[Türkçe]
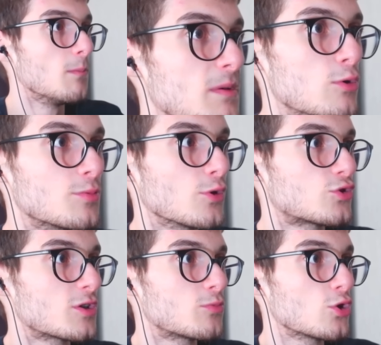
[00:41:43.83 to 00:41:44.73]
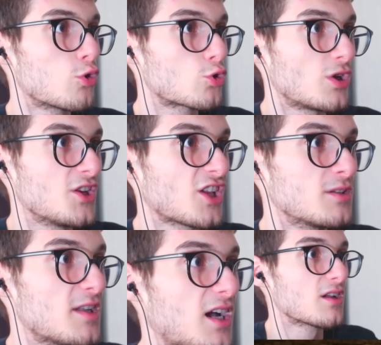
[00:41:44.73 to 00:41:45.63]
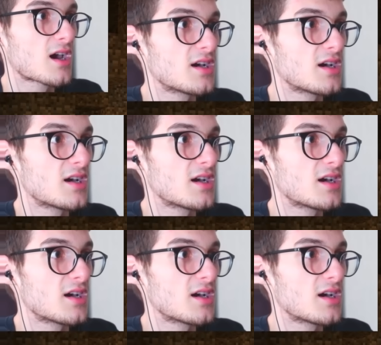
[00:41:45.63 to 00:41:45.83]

Bilmiyorum dostlarım. Çok şu an heyecanlıyım. Bir dakika.